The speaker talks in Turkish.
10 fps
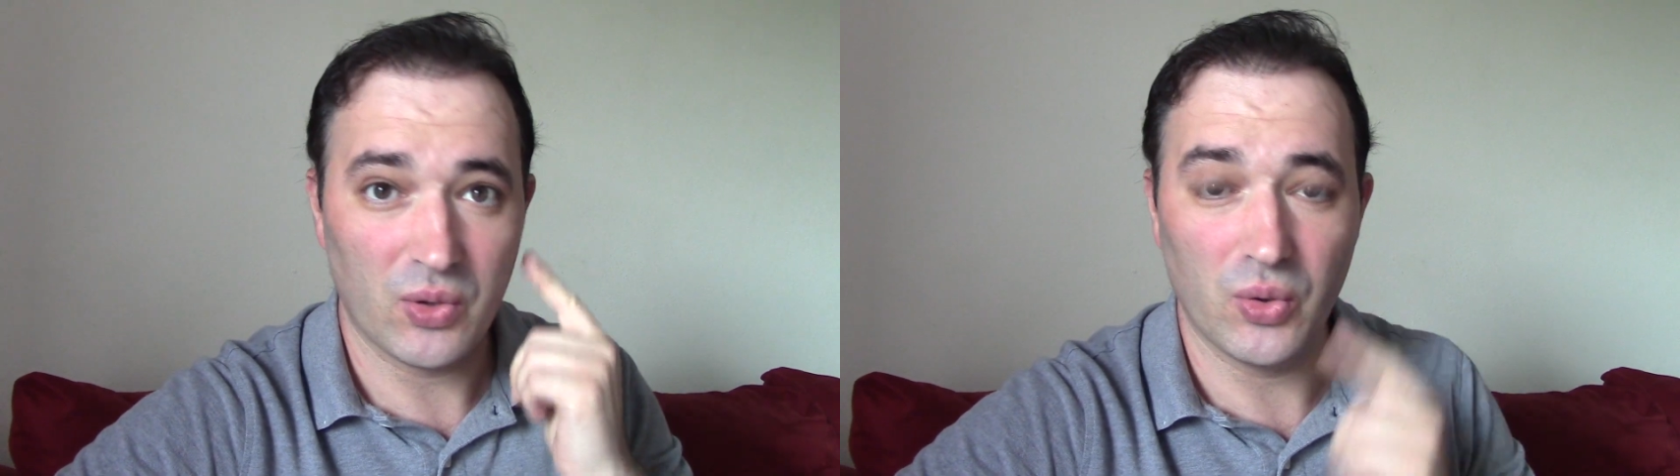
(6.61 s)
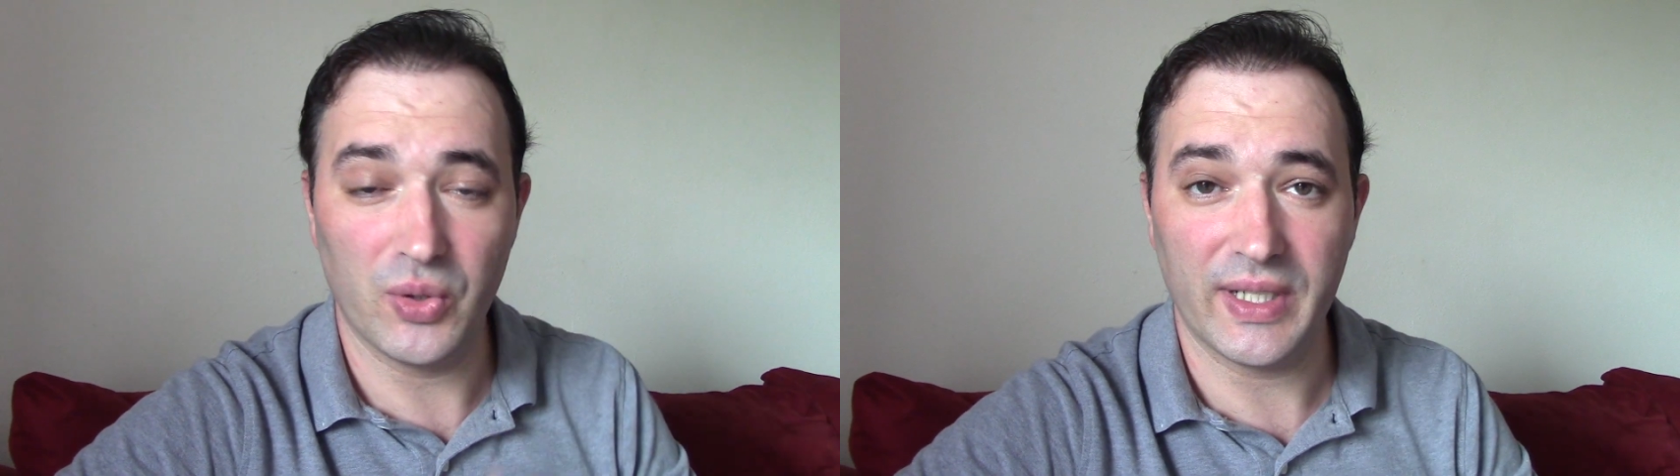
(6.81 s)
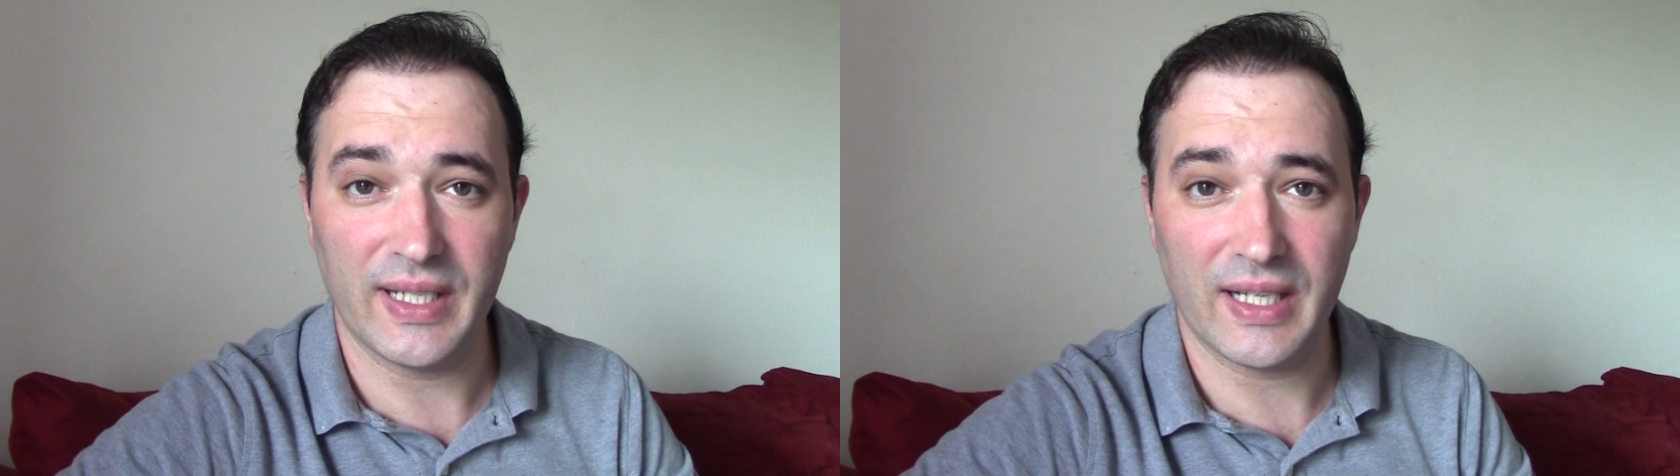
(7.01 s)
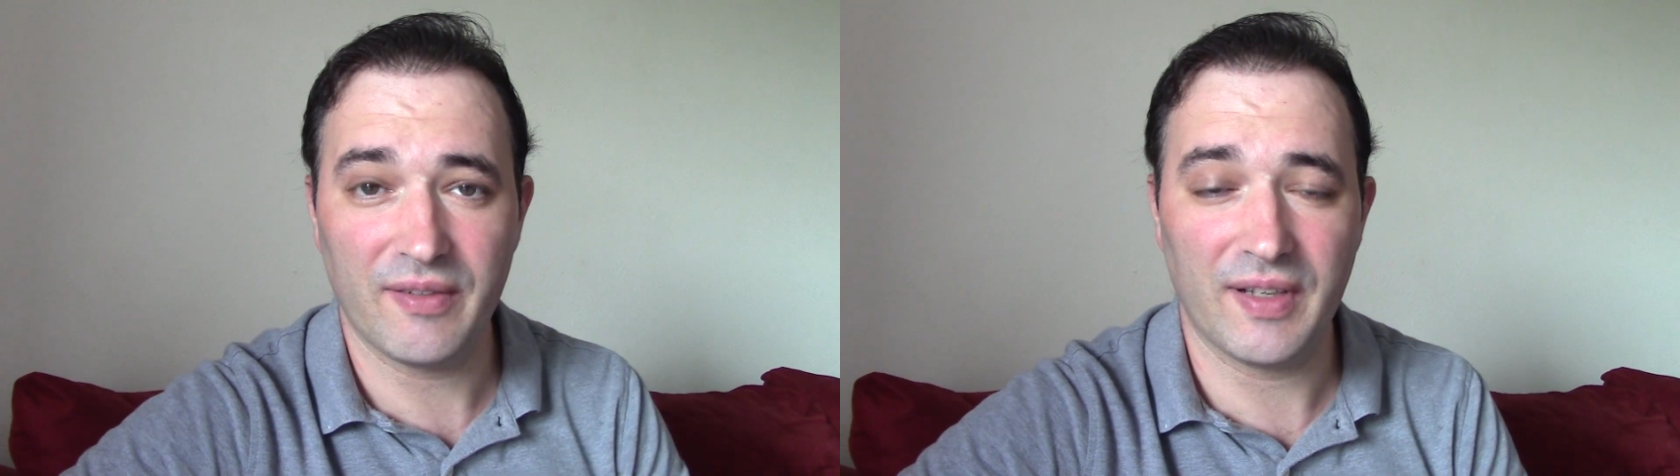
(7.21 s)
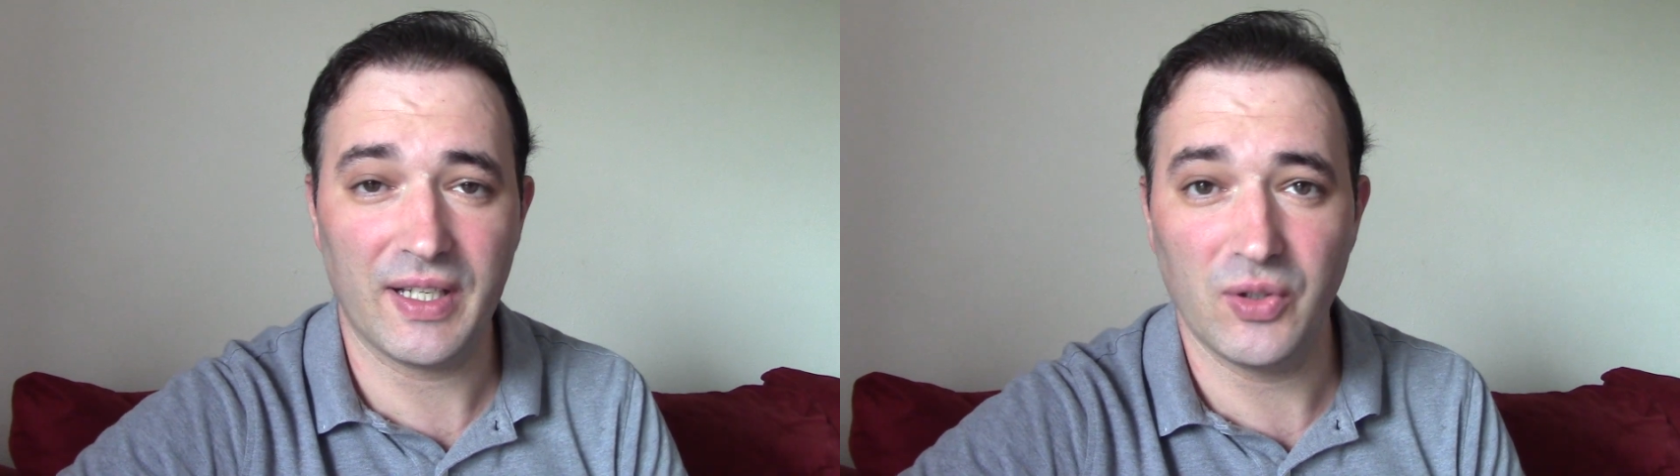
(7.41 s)

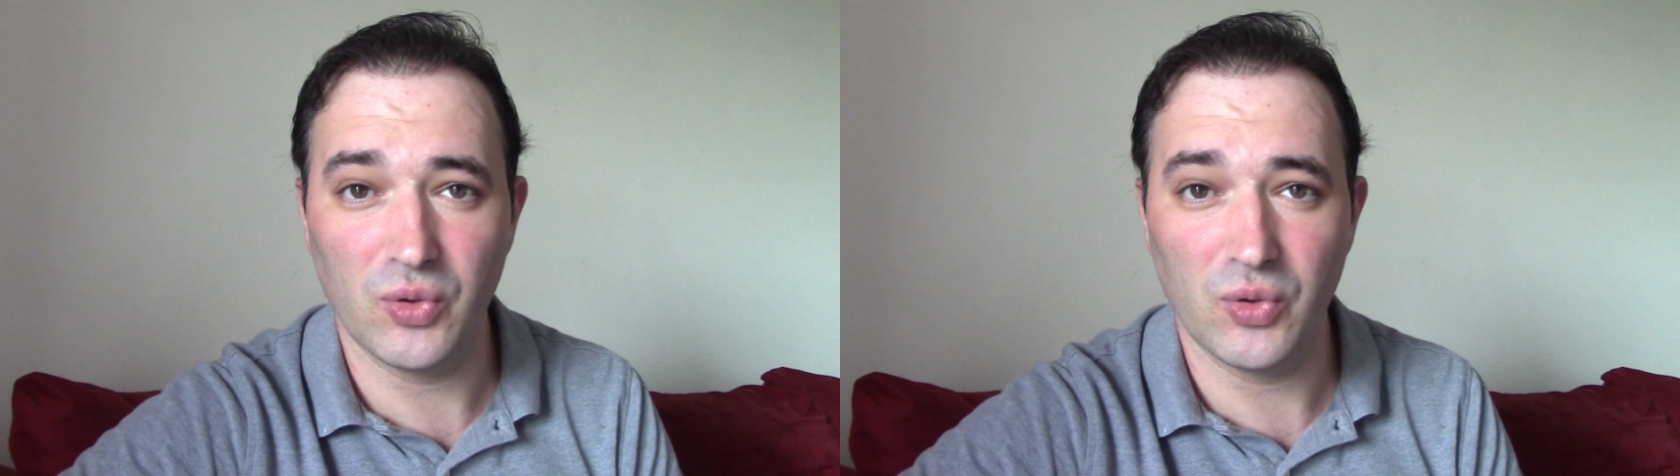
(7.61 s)
Huriler ve